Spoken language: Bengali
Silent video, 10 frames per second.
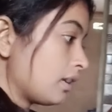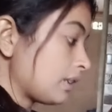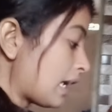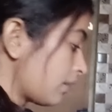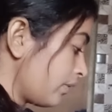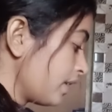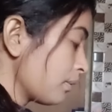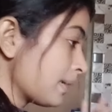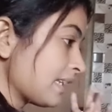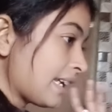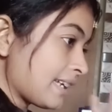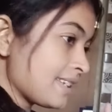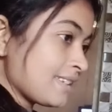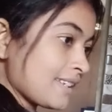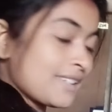তার ভিডিও মানে দেখেছি
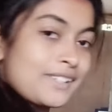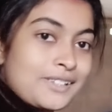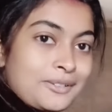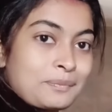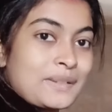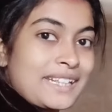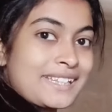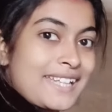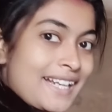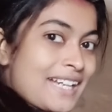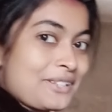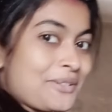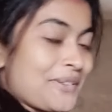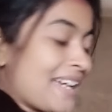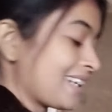জাস্ট মানে শেখার
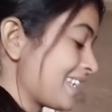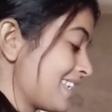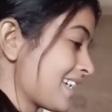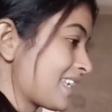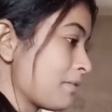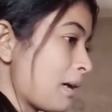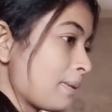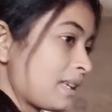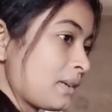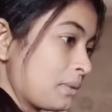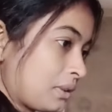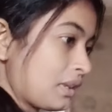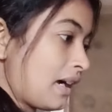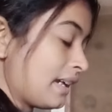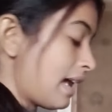জন্য আর কি যে কিভাবে কি করতে
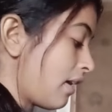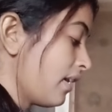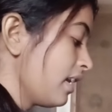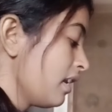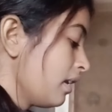হয় না হয়